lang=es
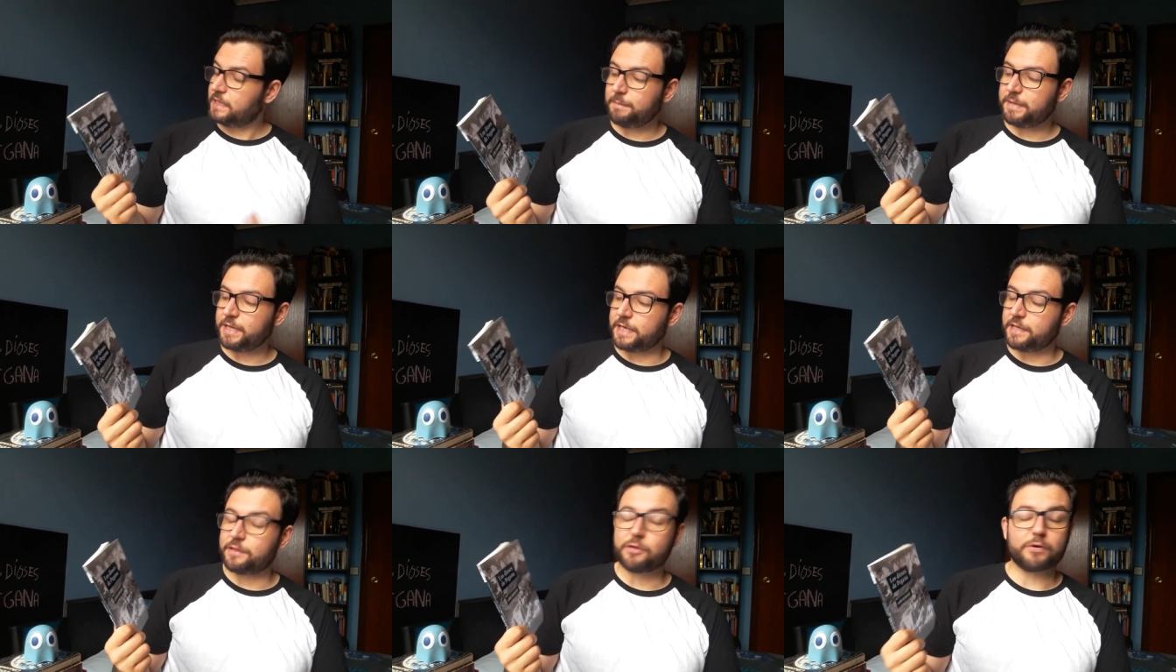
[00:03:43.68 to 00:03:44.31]
también
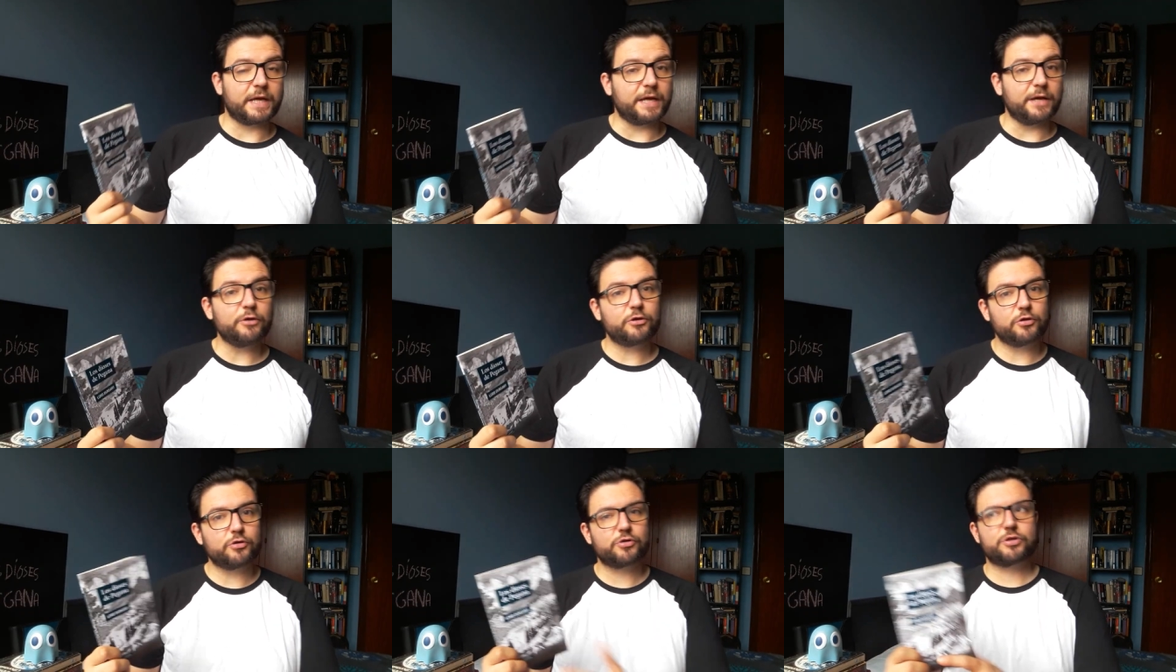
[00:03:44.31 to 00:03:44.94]
hizo que
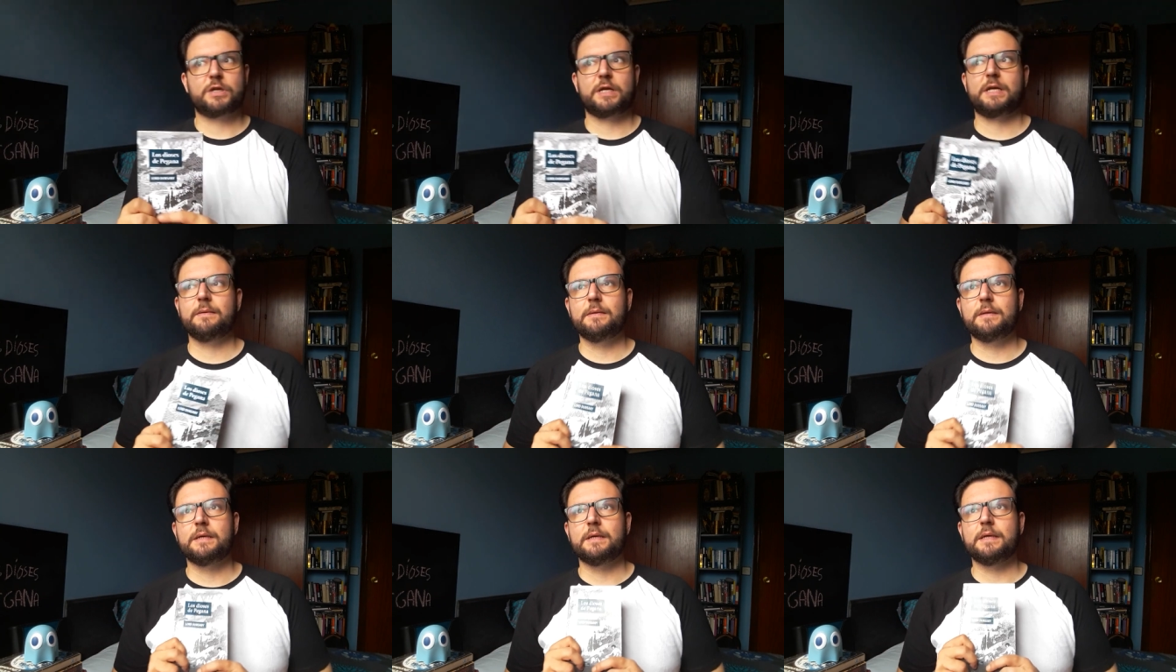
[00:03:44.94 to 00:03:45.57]
otros
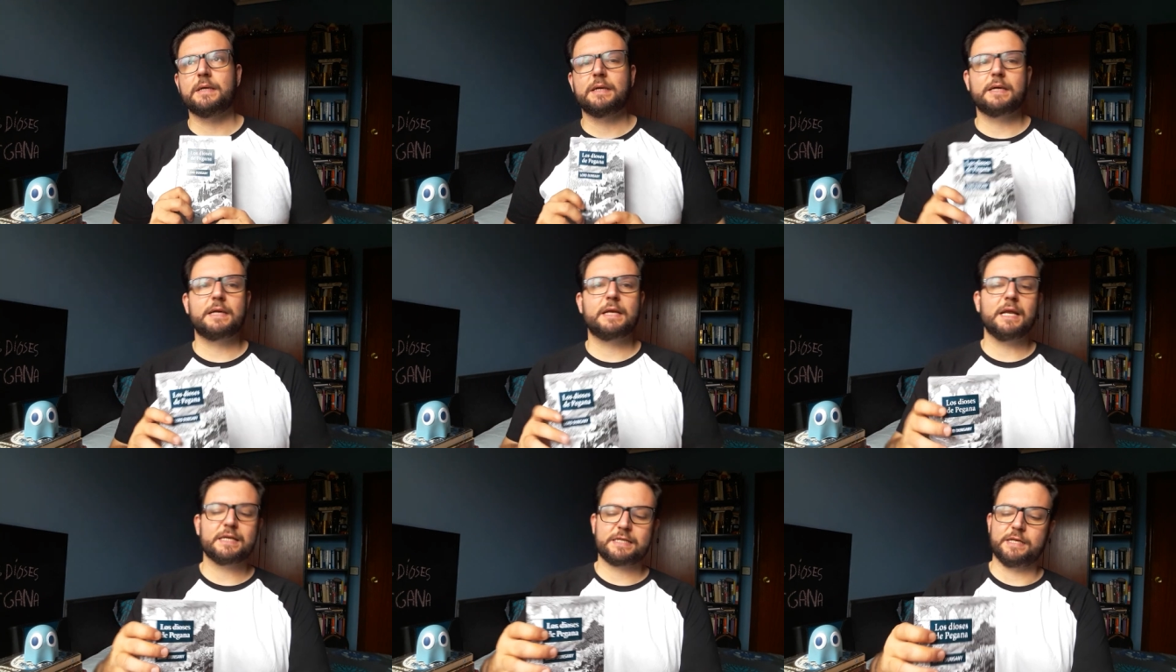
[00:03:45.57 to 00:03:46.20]
mm,
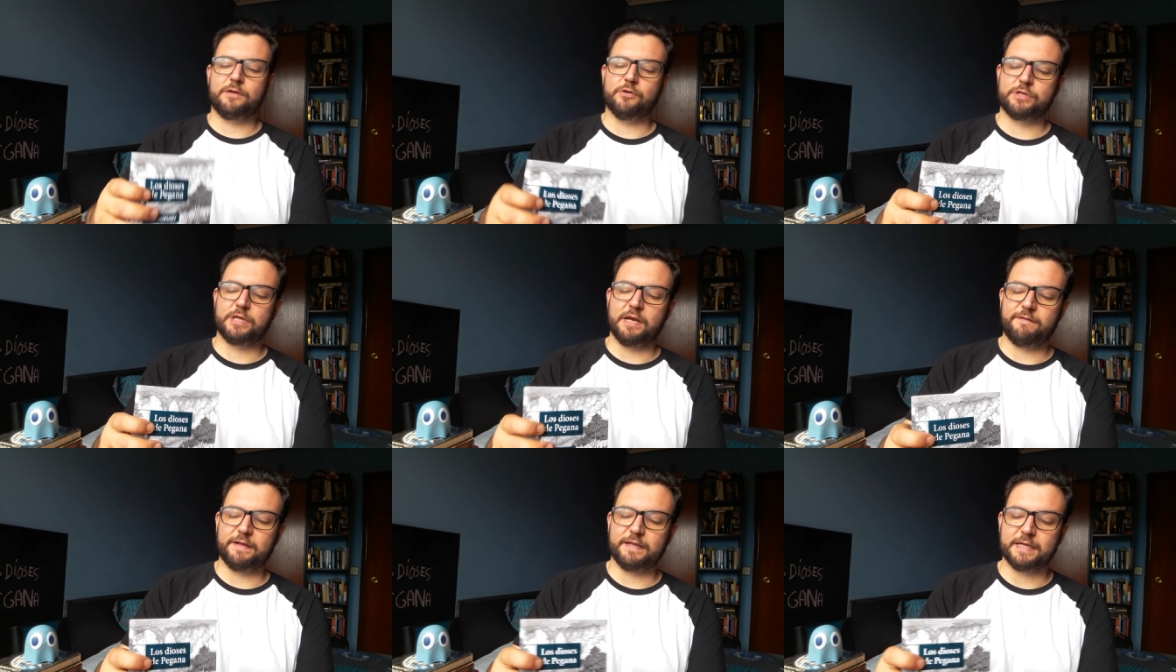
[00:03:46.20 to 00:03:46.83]
clásicos de
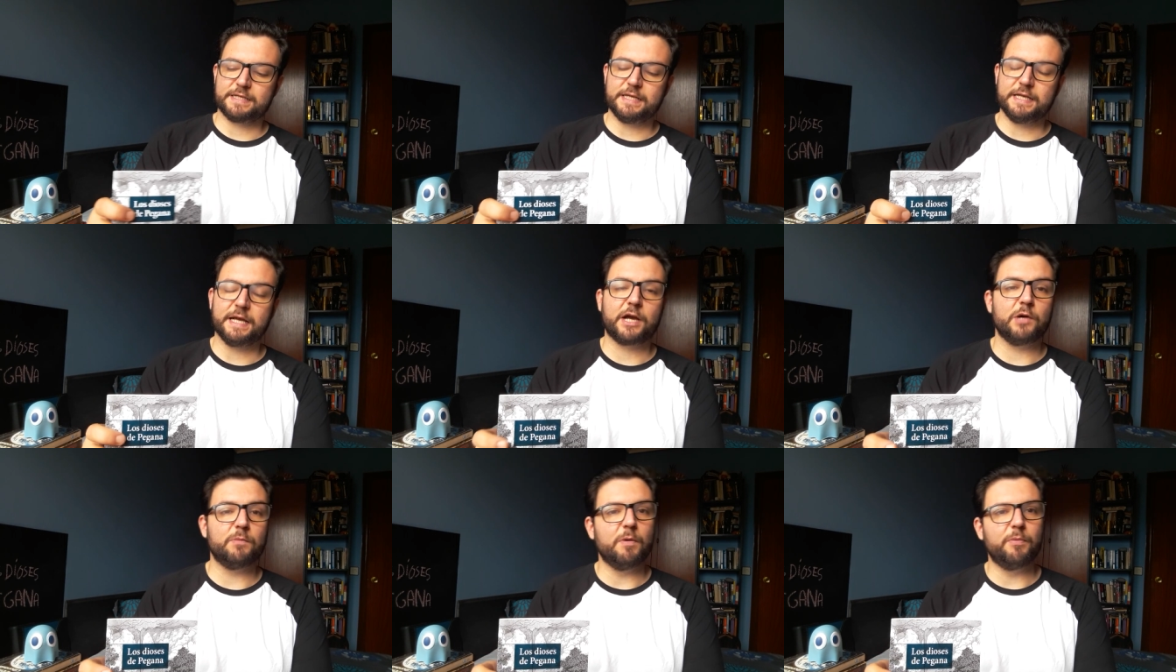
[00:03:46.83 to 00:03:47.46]
la fantasía,
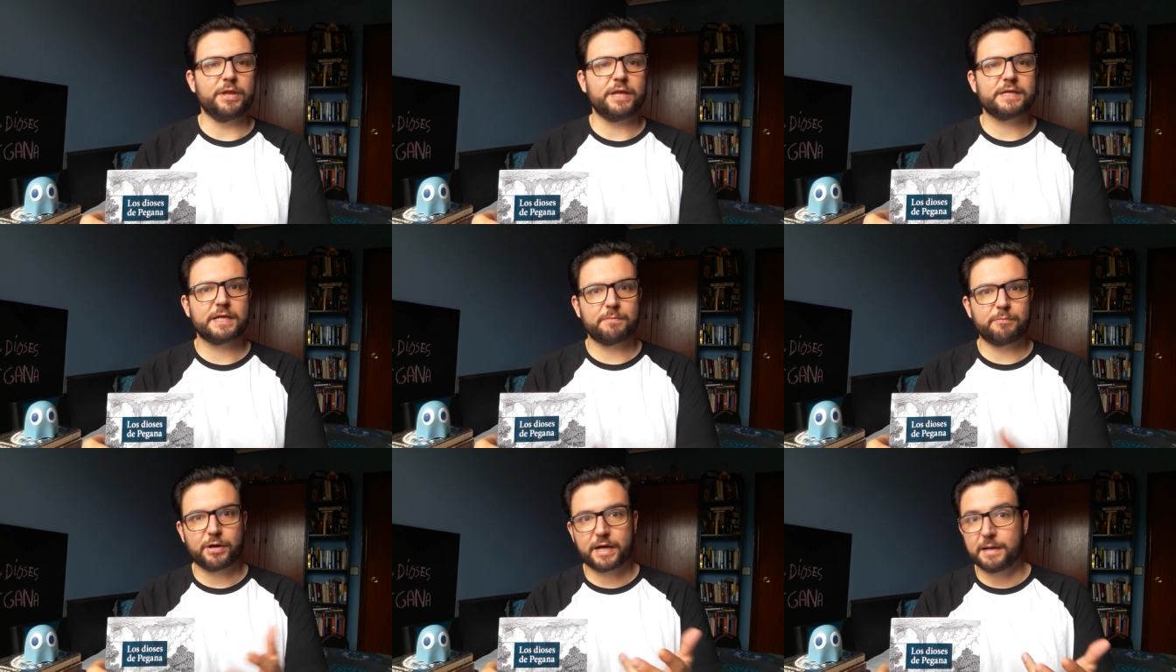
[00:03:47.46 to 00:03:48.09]
como podía
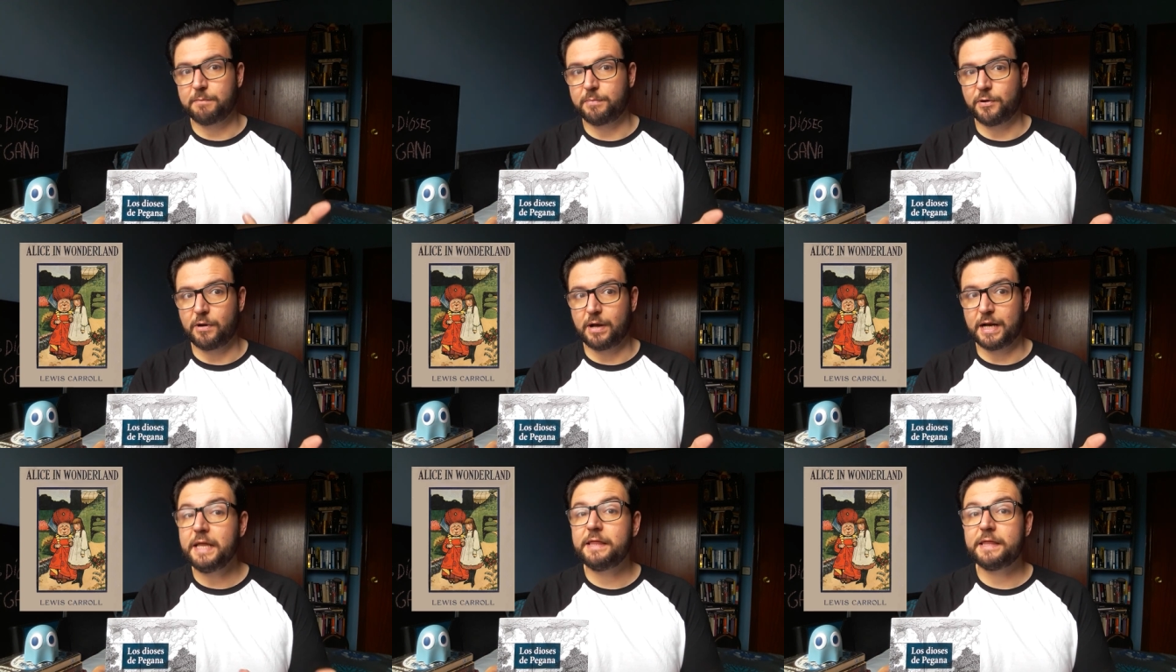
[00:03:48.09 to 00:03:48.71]
ser por ejemplo
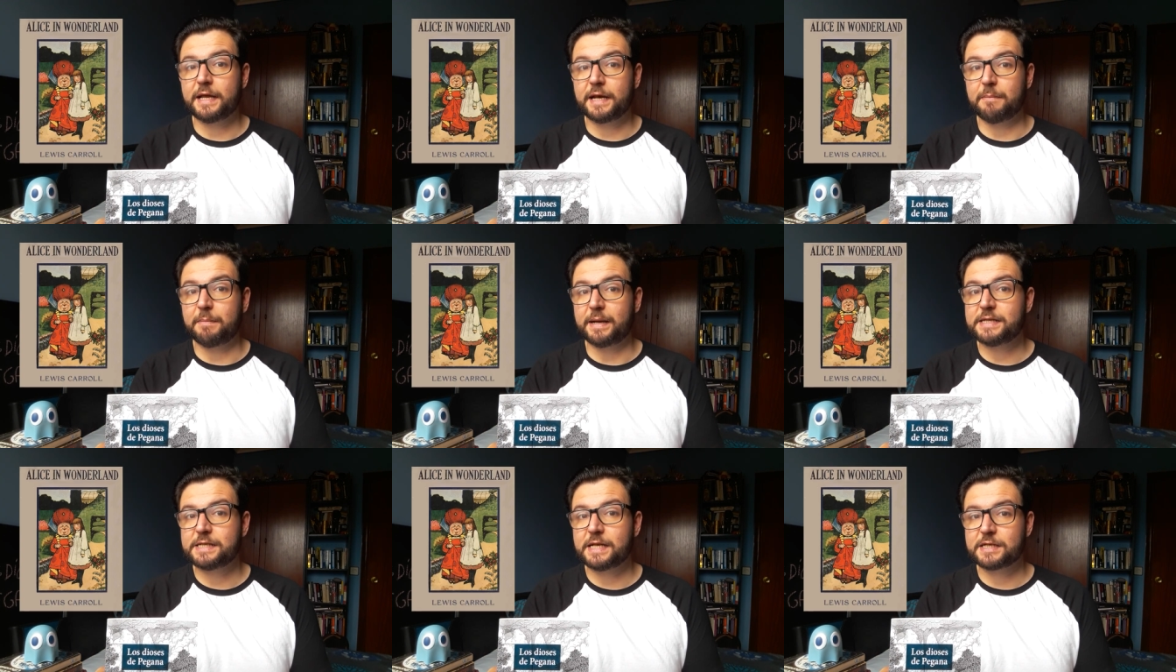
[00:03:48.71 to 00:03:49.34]
Alicia en el
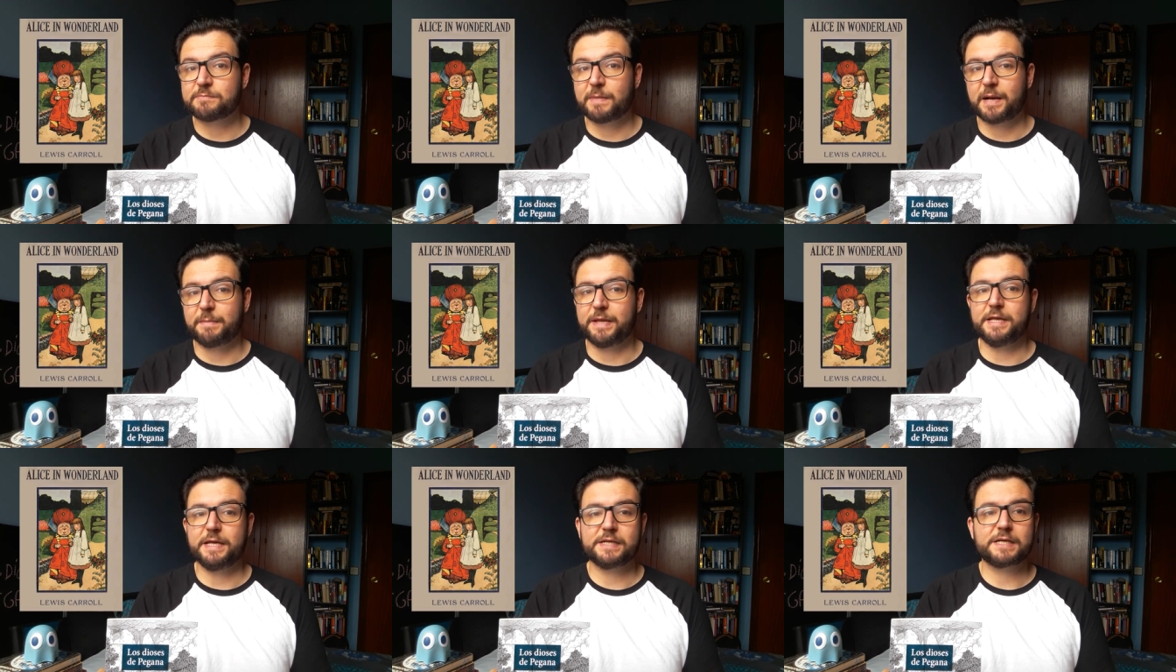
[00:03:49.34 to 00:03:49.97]
País de las
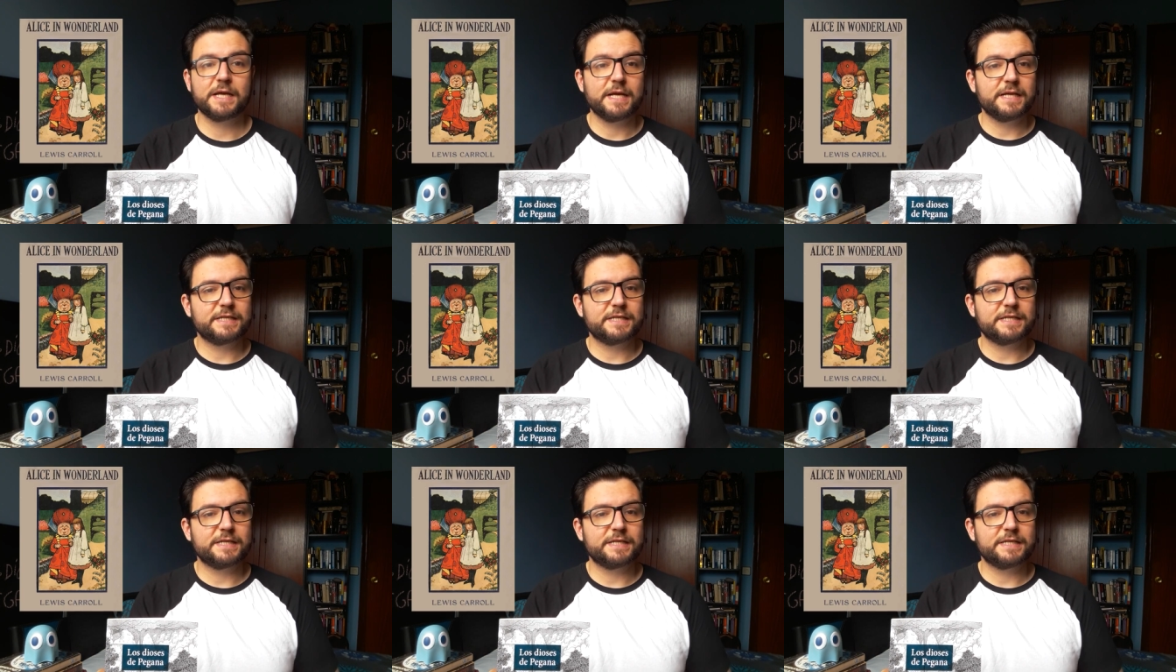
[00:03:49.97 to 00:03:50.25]
Maravillas,